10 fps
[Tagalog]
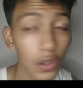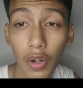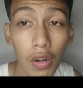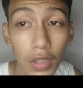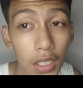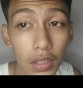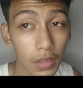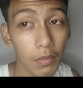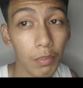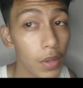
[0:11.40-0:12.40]
Donut
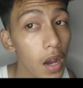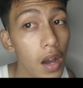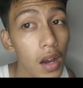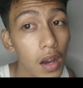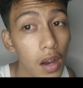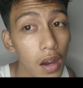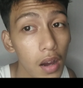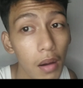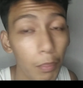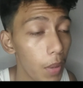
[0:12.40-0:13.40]
ka ba?
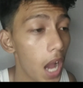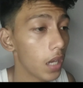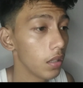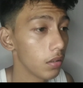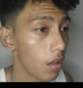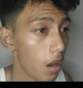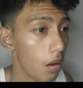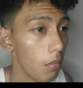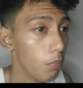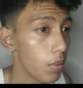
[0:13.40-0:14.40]
Bakit?
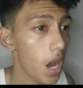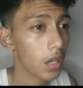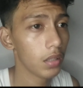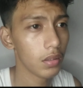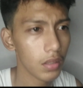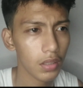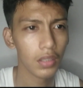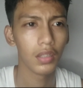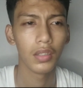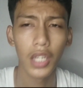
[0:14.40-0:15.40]
Bakit?
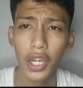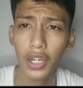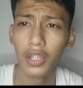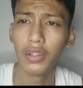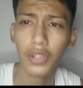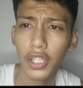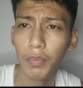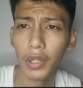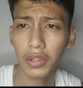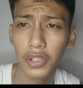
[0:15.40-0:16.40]
Di
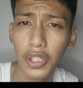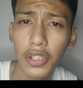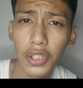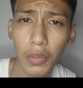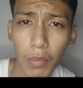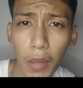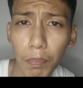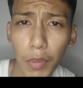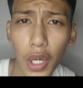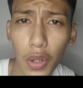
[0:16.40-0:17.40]
pa man
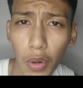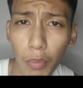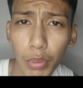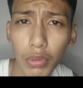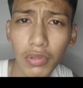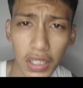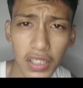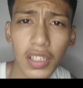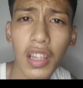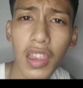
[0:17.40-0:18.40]
pero
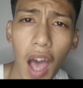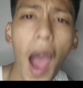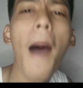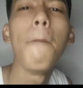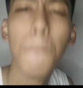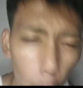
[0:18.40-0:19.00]
butas ka na